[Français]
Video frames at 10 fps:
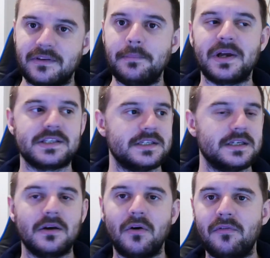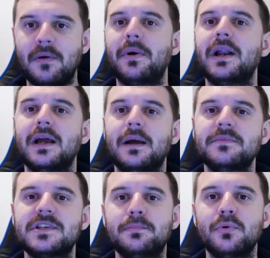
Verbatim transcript: C'est parti, on va parler un petit